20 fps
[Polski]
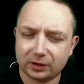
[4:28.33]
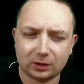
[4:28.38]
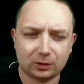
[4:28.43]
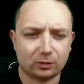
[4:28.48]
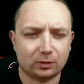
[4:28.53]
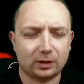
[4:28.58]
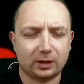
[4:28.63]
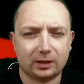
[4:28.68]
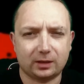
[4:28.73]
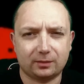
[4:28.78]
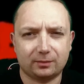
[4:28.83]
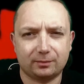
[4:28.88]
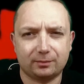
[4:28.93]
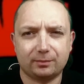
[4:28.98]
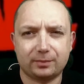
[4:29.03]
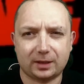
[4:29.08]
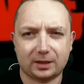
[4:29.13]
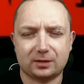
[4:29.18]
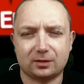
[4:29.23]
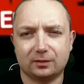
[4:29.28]
Kruger
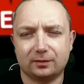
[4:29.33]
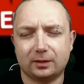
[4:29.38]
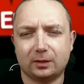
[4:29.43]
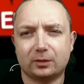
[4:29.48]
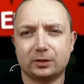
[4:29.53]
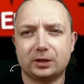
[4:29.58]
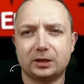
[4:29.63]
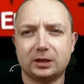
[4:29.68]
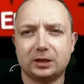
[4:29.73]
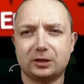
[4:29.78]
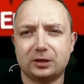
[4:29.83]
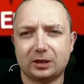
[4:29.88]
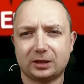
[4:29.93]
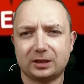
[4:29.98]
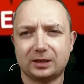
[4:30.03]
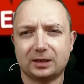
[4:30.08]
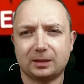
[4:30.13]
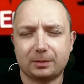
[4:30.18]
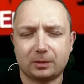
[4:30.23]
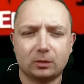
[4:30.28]
pracował, gdzie te dzieciaki
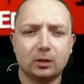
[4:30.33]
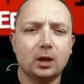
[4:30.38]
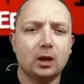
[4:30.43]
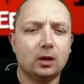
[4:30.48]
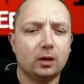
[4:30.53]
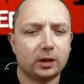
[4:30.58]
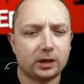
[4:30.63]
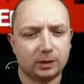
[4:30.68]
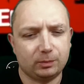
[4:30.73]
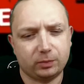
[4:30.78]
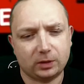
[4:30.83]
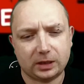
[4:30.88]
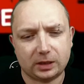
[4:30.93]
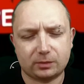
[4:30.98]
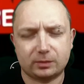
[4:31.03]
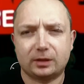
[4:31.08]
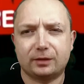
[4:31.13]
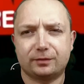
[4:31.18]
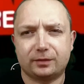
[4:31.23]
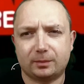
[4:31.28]
zabrał. Ok, pokażą
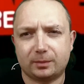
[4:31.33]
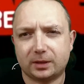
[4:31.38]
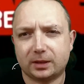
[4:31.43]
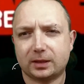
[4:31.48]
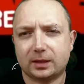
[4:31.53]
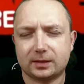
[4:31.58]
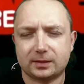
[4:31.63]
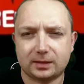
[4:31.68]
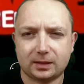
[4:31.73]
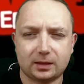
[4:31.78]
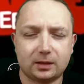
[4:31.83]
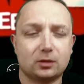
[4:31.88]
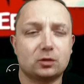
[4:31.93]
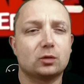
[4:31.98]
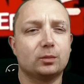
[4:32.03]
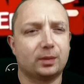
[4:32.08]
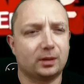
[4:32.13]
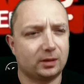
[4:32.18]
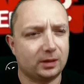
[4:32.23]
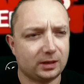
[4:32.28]
nam fabrykę, stare,
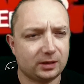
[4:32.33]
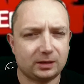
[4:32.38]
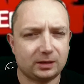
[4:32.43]
super, jakaś